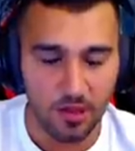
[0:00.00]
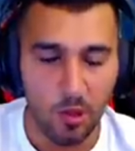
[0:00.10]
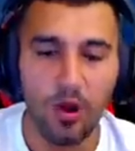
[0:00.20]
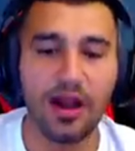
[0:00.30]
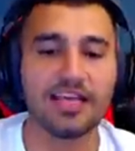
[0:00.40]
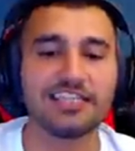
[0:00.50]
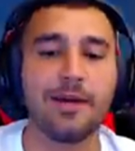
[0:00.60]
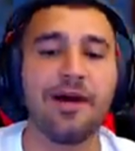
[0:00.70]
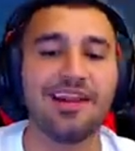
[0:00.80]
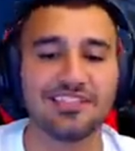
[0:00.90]
والله يا
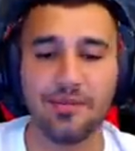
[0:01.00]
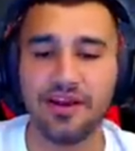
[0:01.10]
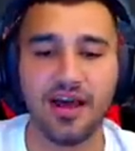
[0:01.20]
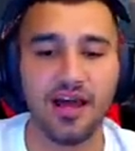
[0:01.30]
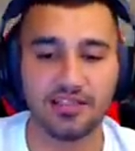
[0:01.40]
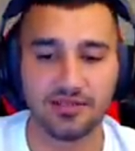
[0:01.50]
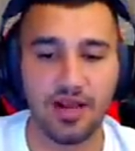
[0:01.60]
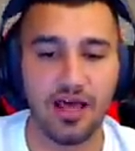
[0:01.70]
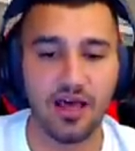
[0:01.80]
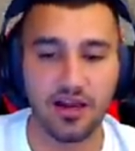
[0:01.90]
شباب خلاص شباب انا خلاص
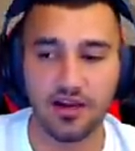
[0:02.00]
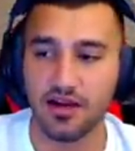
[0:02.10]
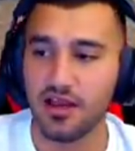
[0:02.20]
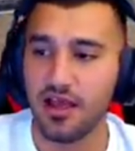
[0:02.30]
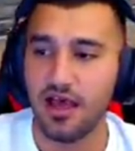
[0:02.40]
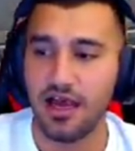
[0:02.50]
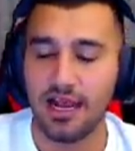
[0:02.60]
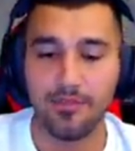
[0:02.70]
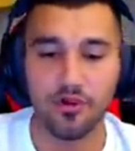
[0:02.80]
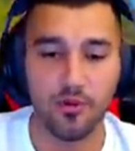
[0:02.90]
راح اقرر
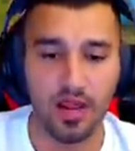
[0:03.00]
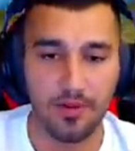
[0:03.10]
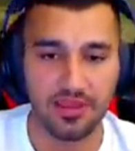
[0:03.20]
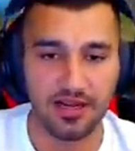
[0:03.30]
العب من يوم وراح بهذا